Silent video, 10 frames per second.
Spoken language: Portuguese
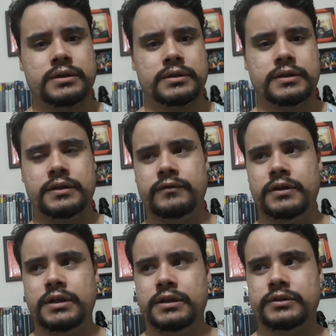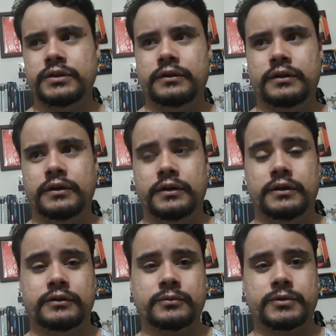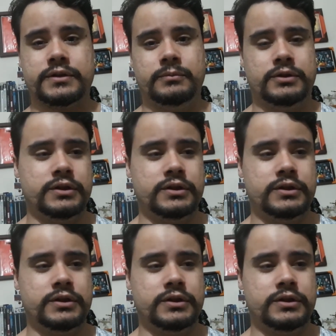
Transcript: Que teve lá, é, supostamente